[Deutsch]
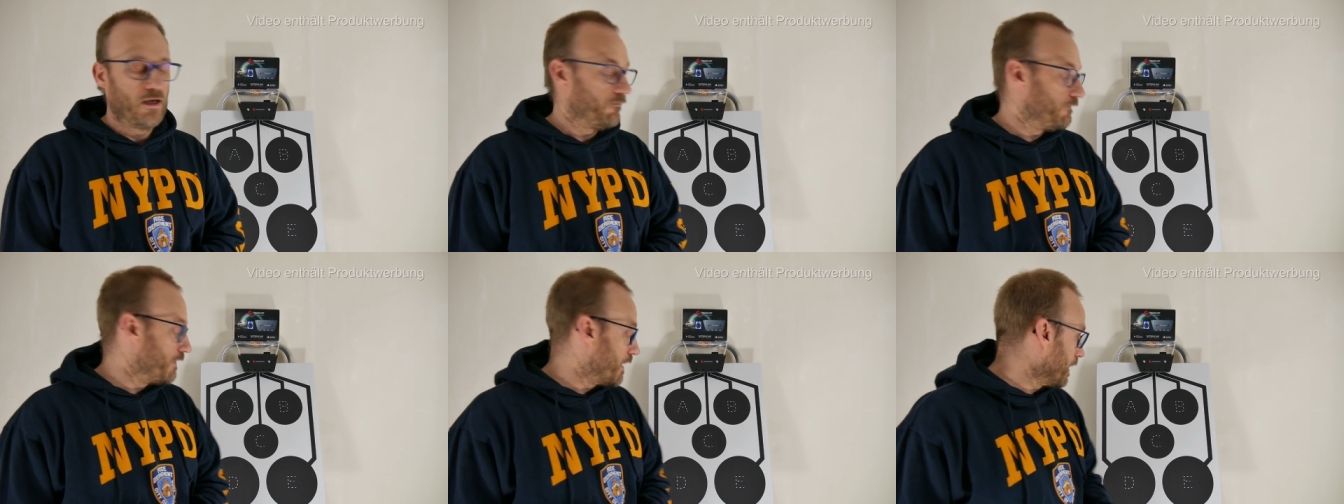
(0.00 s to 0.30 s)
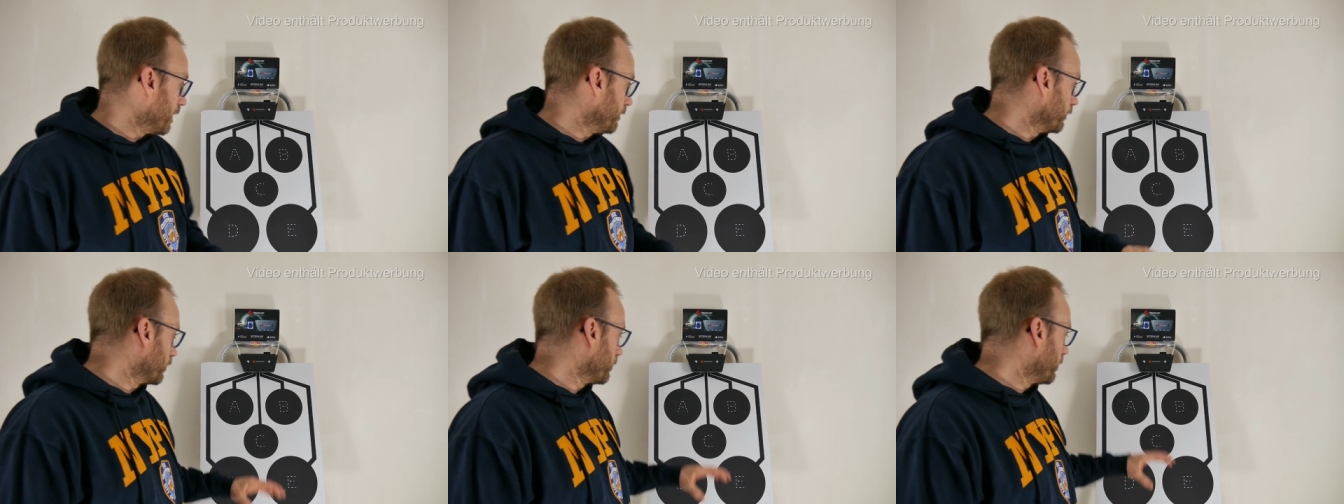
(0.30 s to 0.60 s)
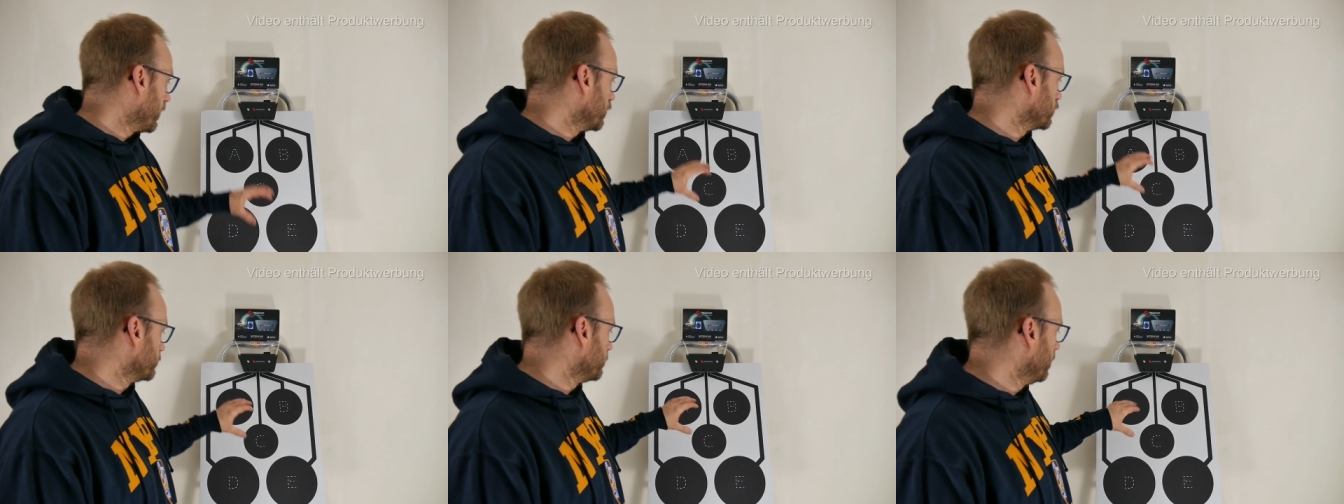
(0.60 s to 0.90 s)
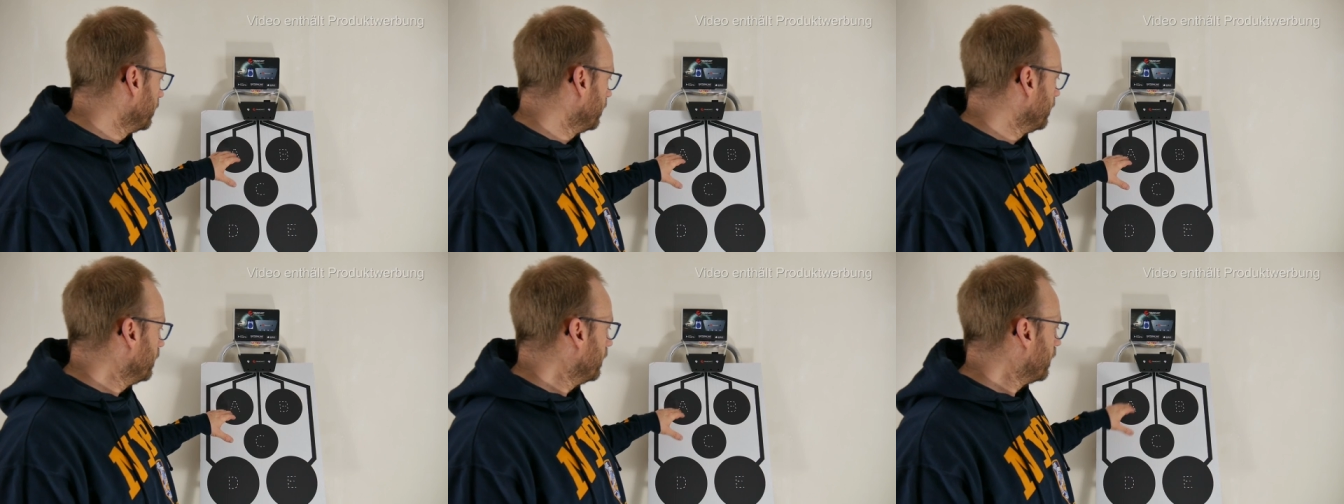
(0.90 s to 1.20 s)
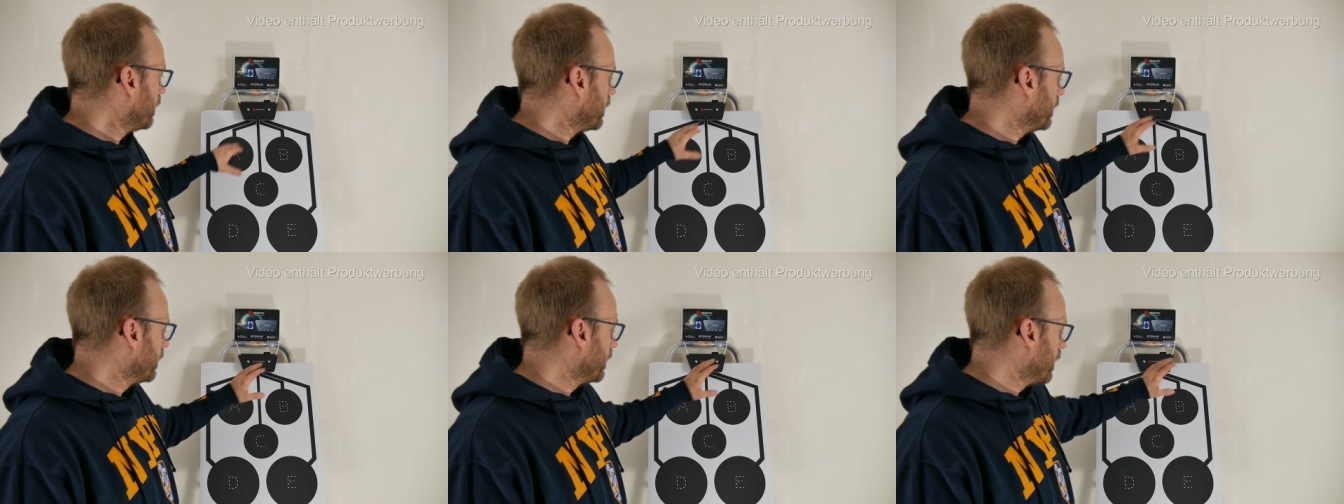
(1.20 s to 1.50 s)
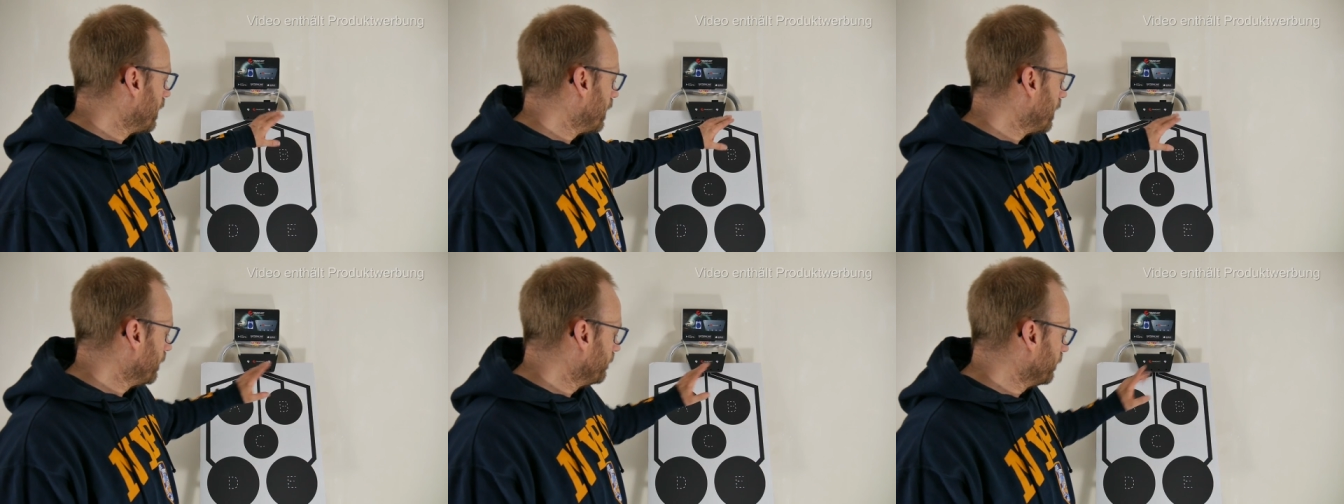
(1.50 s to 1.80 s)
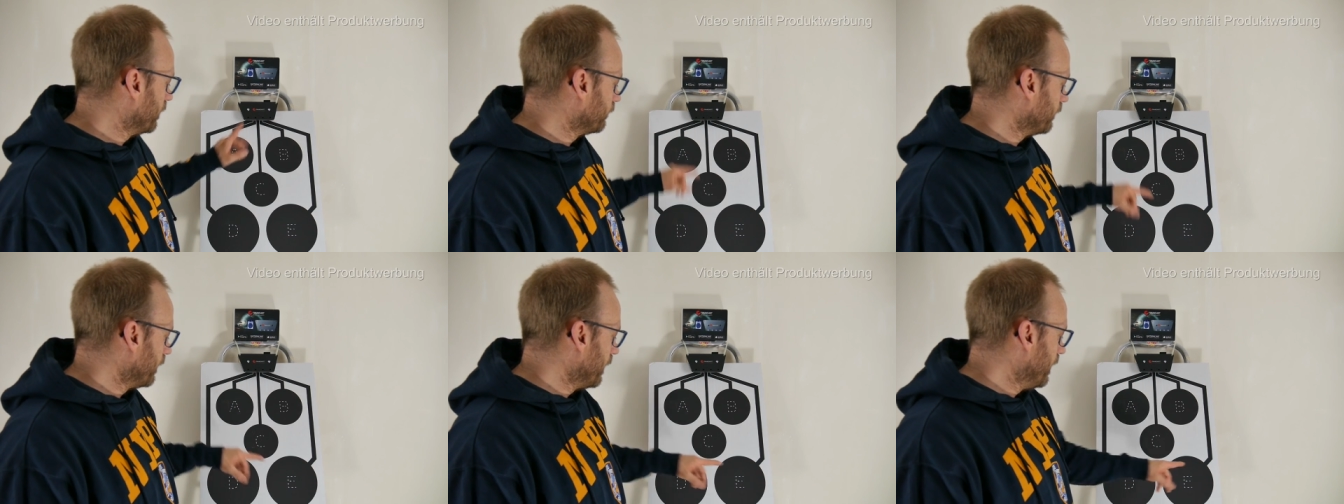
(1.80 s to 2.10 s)
Wir haben zum Beispiel hier eine A
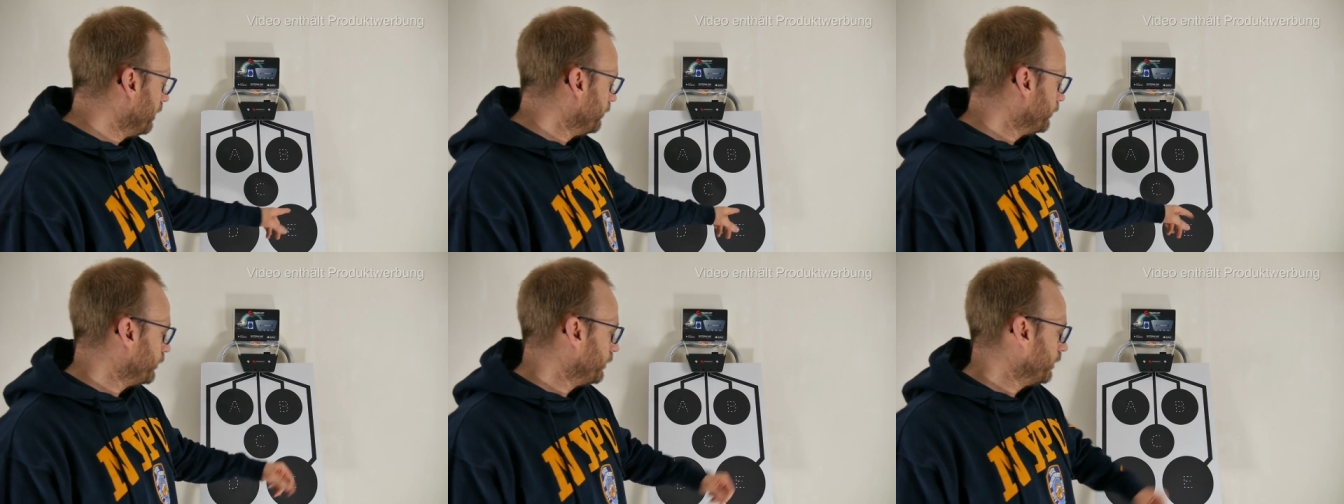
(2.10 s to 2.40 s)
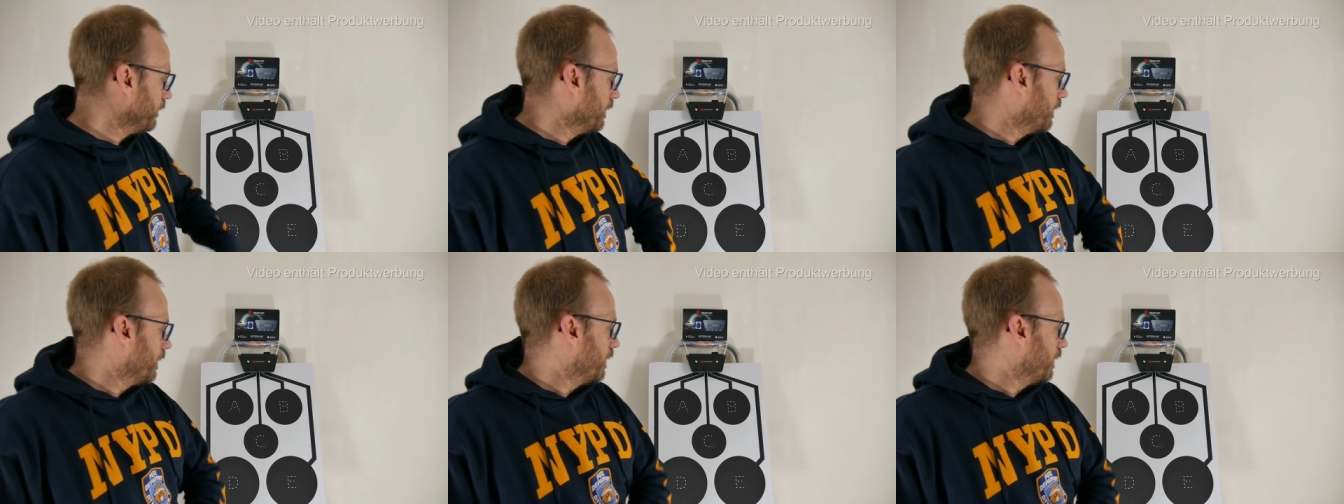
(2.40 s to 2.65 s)
bis F